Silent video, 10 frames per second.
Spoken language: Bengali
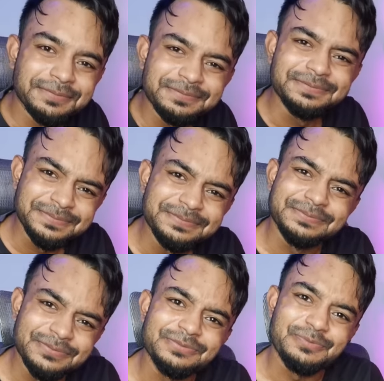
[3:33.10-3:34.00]
হুম হুম
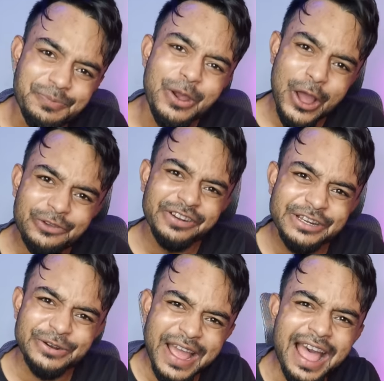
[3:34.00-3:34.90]
হুম ব্লগ
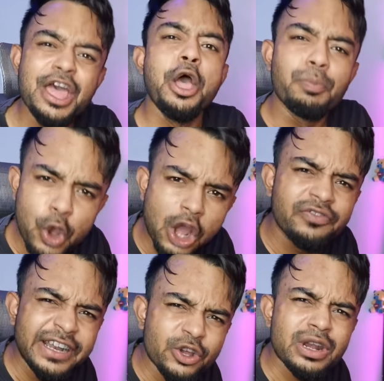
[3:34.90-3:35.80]
ভিডিও না ব্লগ
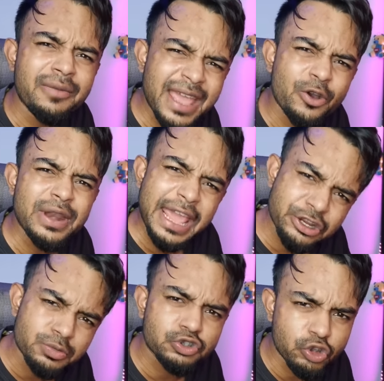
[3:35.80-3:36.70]
ভিডিওর নামে এখন এই
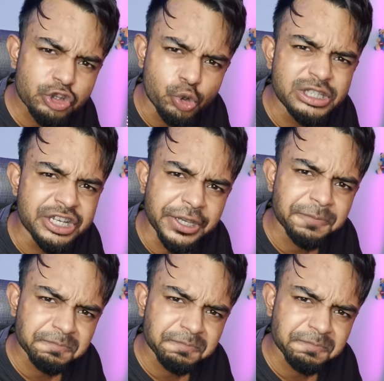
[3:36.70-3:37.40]
সমস্তই চলছে